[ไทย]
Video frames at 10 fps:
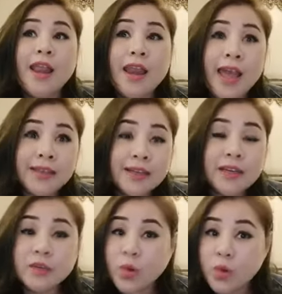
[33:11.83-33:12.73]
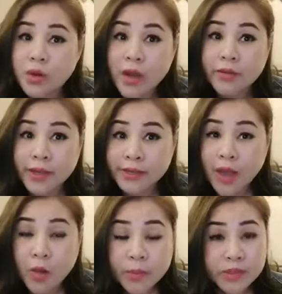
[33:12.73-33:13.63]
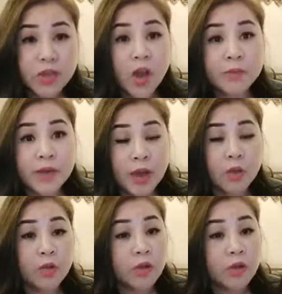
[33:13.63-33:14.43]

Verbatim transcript: และถ้าเกิดคนเหล่านั้นเขาไม่ชอบเรา